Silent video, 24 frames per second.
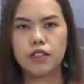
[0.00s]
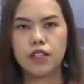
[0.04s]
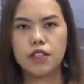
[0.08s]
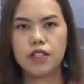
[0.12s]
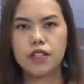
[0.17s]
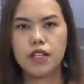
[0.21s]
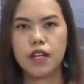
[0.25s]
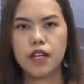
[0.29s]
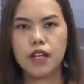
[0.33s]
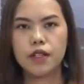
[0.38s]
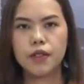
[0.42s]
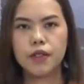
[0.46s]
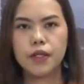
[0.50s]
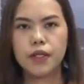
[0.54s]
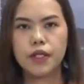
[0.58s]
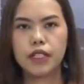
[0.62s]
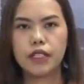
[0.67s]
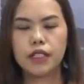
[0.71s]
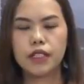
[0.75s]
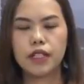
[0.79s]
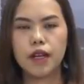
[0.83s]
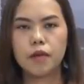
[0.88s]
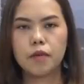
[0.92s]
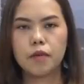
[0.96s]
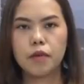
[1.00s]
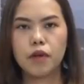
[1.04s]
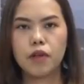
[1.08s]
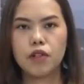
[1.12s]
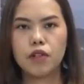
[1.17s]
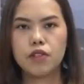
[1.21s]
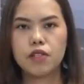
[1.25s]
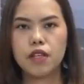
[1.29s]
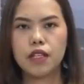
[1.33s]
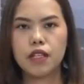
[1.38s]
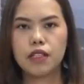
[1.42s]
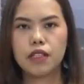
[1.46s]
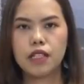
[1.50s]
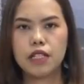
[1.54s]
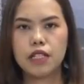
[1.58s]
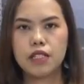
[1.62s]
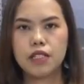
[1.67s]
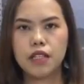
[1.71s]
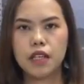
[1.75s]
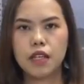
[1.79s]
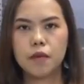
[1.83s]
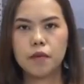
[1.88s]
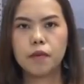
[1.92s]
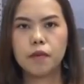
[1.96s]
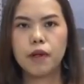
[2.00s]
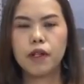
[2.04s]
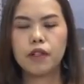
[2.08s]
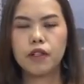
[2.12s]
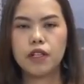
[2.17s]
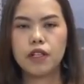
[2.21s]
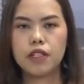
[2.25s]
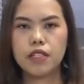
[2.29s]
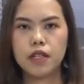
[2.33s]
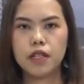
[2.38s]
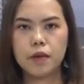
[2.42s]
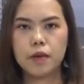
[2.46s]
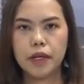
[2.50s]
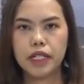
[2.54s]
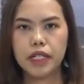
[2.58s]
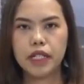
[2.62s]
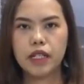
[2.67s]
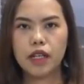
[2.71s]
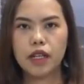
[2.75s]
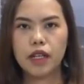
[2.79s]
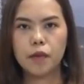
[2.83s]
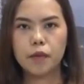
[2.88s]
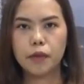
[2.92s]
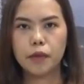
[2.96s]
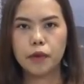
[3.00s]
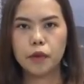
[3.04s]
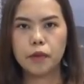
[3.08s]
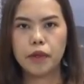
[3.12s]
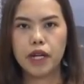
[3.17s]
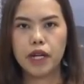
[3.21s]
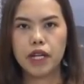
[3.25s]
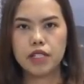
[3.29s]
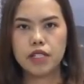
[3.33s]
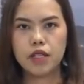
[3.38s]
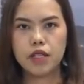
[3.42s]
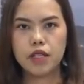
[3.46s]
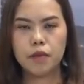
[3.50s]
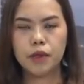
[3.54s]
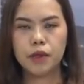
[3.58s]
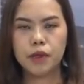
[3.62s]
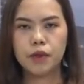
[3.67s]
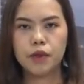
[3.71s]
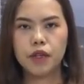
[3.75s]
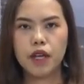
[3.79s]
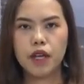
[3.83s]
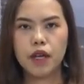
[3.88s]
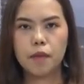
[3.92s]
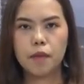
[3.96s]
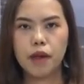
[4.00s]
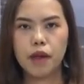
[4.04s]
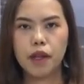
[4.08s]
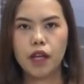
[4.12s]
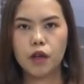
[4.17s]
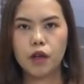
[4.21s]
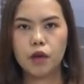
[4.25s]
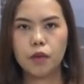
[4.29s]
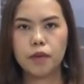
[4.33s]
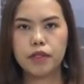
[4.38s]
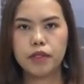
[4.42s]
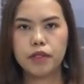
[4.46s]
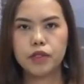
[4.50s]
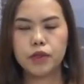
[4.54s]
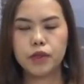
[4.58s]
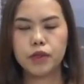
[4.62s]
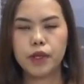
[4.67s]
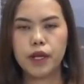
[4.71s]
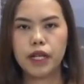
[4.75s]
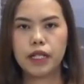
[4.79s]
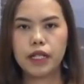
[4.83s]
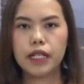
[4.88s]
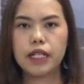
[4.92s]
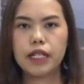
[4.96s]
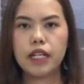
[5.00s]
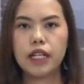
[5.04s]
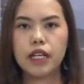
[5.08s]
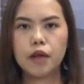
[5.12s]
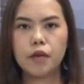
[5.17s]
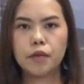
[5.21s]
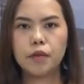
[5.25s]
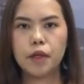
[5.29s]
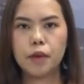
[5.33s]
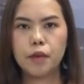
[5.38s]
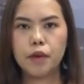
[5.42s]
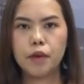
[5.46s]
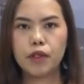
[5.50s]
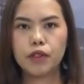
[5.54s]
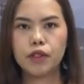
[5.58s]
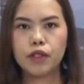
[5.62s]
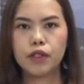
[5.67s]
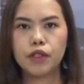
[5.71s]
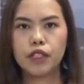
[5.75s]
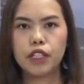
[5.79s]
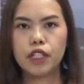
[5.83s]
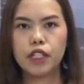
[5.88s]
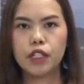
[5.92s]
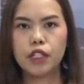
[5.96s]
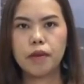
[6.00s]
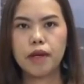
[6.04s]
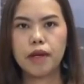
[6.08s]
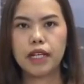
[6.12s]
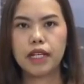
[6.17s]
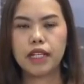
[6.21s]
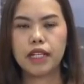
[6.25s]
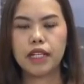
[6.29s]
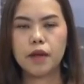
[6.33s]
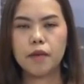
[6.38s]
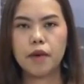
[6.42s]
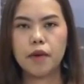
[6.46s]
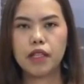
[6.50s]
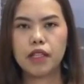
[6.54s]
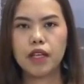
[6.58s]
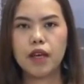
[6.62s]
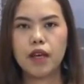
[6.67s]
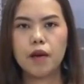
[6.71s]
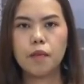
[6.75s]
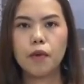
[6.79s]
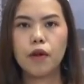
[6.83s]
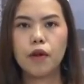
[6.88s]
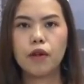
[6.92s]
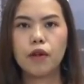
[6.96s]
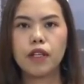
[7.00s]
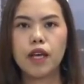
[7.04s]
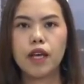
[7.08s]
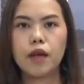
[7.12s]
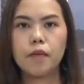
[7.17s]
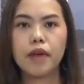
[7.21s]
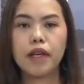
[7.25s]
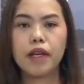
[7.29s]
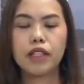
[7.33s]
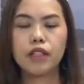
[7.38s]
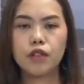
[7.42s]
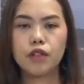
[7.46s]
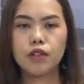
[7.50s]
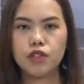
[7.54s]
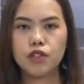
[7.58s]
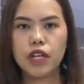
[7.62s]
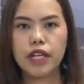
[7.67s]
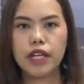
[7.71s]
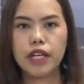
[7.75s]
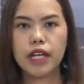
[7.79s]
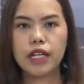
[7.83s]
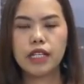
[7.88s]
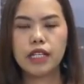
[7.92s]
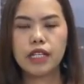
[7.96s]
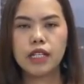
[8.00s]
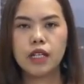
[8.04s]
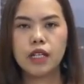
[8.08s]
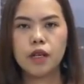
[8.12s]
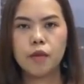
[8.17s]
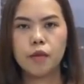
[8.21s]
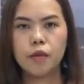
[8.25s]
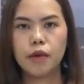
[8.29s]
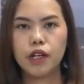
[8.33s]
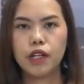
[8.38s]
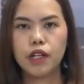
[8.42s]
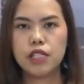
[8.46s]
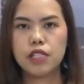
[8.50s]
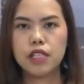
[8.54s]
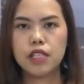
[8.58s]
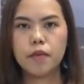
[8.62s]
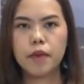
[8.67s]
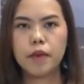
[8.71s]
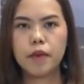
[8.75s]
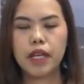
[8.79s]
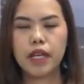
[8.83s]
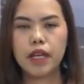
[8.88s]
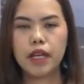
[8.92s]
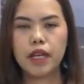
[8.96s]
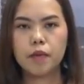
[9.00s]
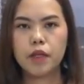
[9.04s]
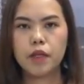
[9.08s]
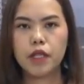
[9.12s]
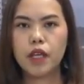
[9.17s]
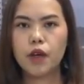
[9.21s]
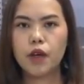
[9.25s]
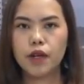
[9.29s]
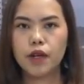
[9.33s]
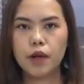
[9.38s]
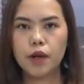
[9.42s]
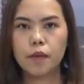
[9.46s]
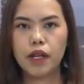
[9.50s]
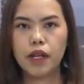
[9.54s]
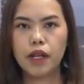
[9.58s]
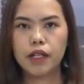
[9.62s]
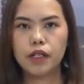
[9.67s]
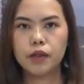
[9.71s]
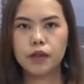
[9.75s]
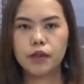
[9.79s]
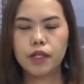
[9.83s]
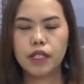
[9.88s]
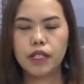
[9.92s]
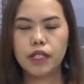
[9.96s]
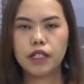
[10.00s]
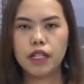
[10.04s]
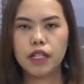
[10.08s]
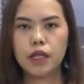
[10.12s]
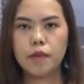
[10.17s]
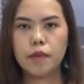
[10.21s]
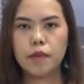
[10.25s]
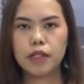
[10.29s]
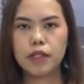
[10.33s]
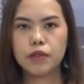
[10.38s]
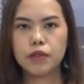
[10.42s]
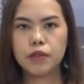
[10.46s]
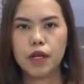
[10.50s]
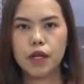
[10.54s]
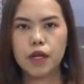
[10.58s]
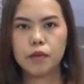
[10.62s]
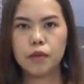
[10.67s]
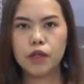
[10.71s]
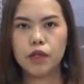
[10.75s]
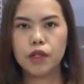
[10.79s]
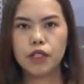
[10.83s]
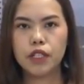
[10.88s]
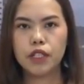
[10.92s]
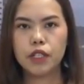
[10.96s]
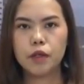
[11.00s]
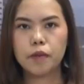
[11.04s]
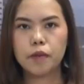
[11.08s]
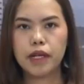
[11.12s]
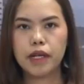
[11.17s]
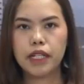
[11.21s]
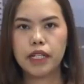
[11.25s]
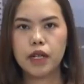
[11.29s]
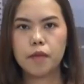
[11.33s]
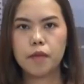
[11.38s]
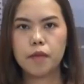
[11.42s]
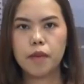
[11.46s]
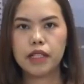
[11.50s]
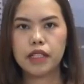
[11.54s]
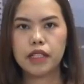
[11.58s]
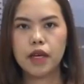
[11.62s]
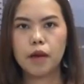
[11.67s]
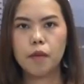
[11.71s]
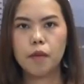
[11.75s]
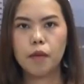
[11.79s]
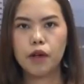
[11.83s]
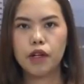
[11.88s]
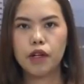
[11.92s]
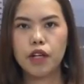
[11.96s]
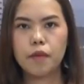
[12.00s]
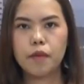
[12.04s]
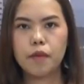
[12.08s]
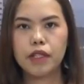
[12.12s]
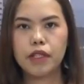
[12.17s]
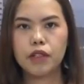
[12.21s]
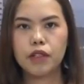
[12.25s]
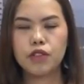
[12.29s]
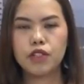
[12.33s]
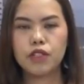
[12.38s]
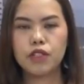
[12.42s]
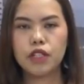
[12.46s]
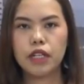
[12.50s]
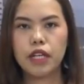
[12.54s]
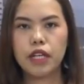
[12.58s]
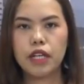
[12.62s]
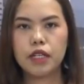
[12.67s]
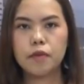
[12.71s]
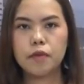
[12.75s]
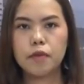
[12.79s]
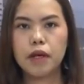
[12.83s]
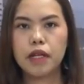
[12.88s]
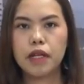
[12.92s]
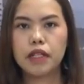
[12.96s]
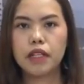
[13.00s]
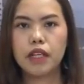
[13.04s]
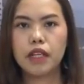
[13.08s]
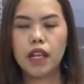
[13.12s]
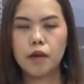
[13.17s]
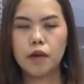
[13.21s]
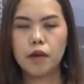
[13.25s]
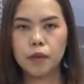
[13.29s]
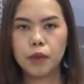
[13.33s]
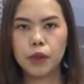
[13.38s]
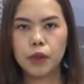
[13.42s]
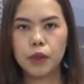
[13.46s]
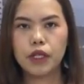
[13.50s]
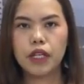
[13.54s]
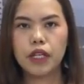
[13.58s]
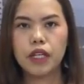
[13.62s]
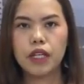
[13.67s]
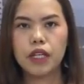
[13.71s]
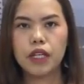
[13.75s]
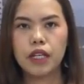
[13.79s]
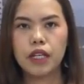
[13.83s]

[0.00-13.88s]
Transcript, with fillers: Jajaran unit Renmor Satreskrim Polresta Bandar Lampung berhasil mengungkap pelaku pencurian kendaraan bermotor di rumah kerabat Kapolda Metro Jaya. Polisi menangkap tiga orang pelaku yang terlibat curanmor di rumah kerabat Kapolda Metro Jaya di Bandar Lampung.